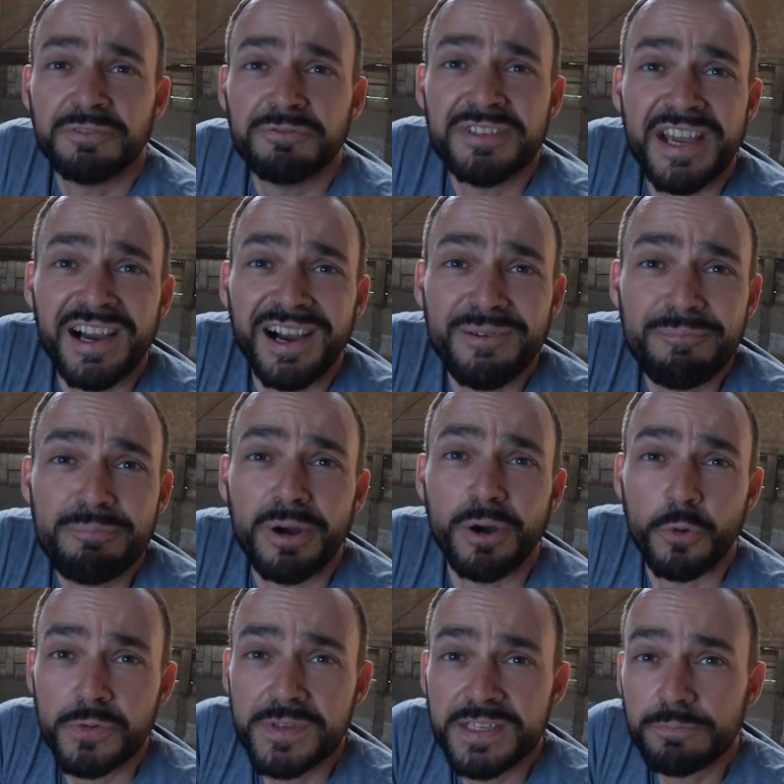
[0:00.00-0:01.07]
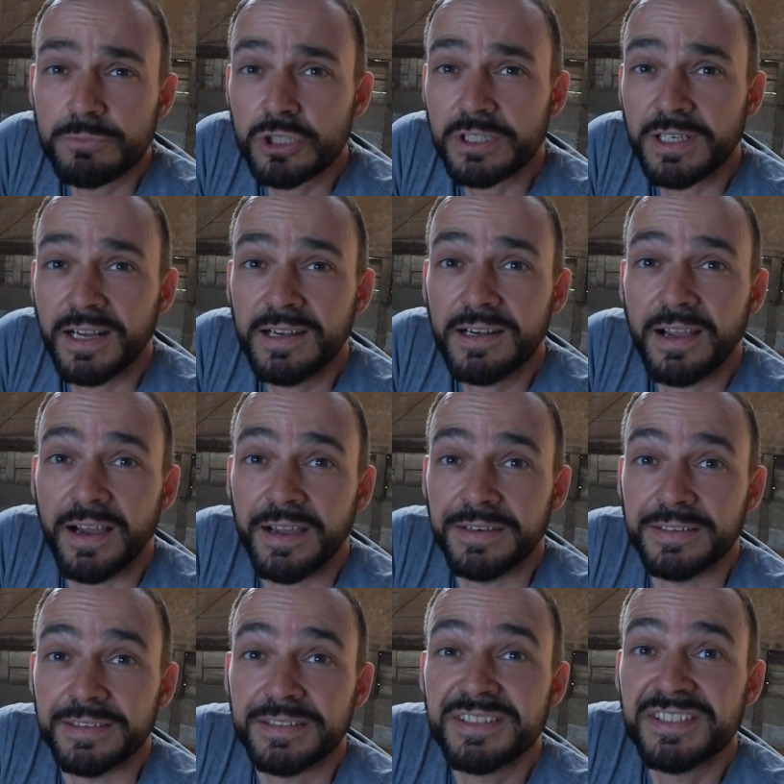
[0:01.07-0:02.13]
Wir haben bei uns im Stall
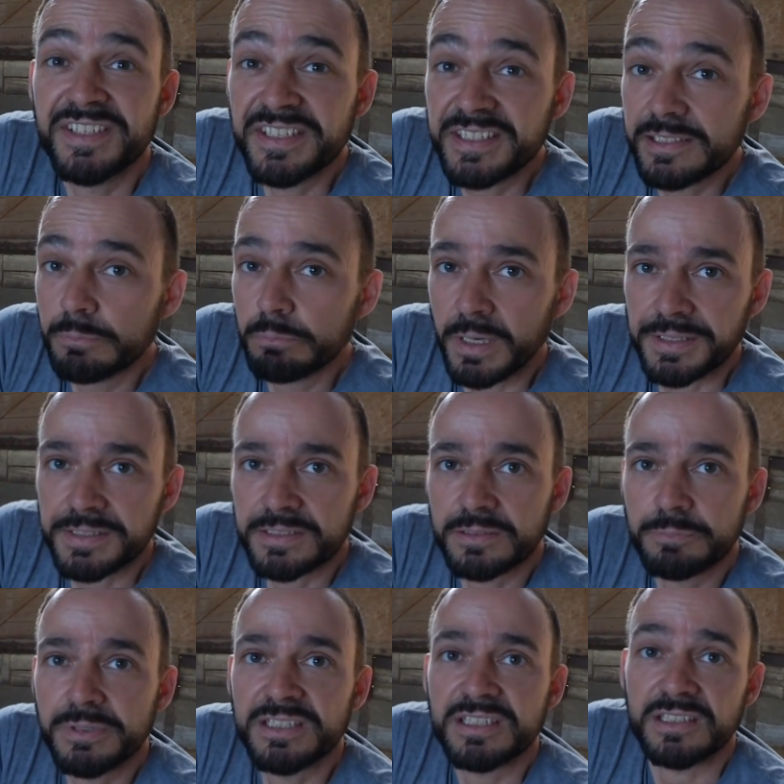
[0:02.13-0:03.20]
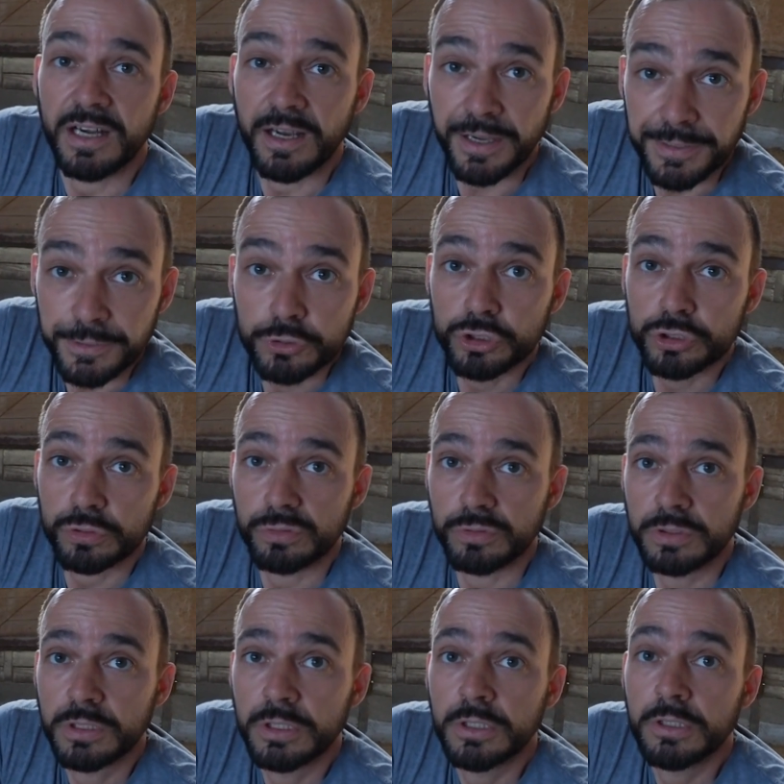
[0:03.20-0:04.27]
eine dicke Matte mit Leinenstroh.